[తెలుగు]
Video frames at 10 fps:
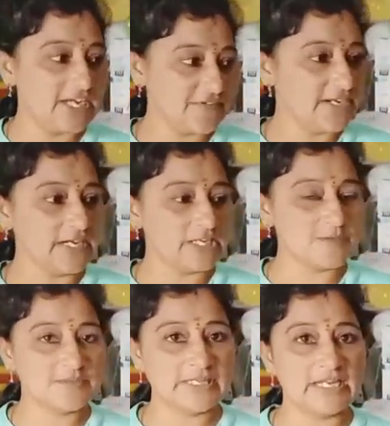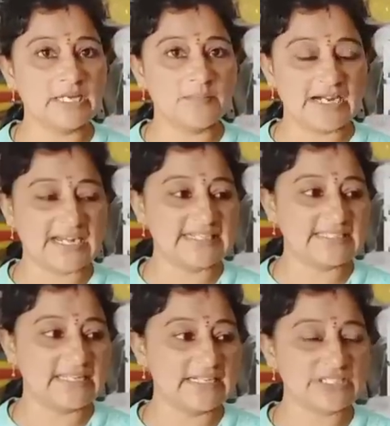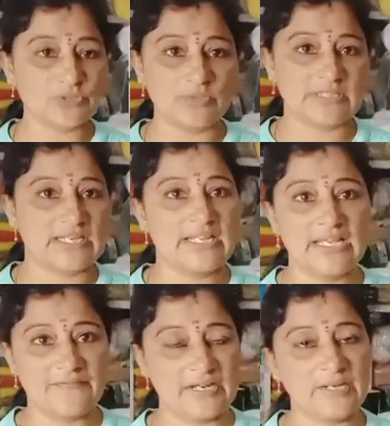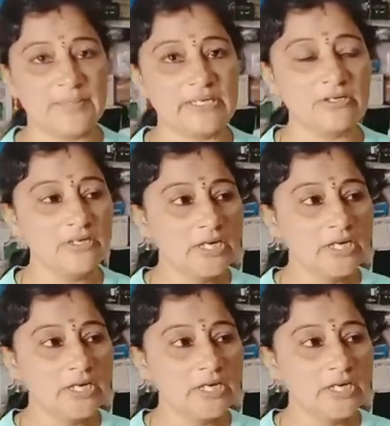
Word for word: ఏవైనా టబ్స్ అయినా బకెట్స్ అయినా స్టూల్స్ అయినా ఏవైనా మీరు